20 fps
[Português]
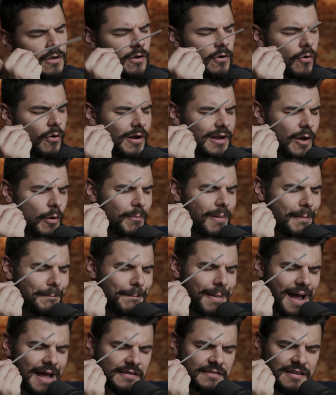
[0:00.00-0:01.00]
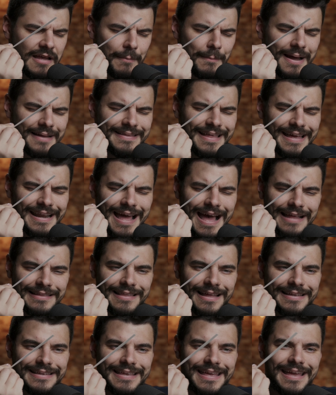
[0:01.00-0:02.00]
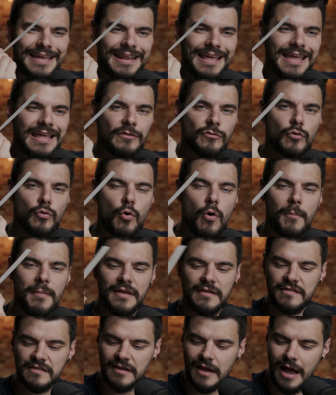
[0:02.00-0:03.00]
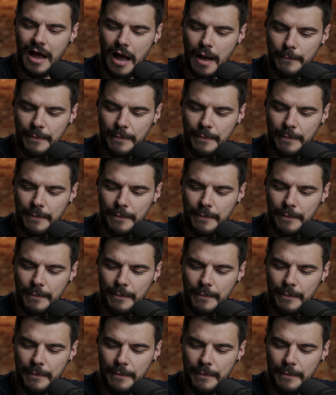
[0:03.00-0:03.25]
Olha, uma base amadeirada querendo começar a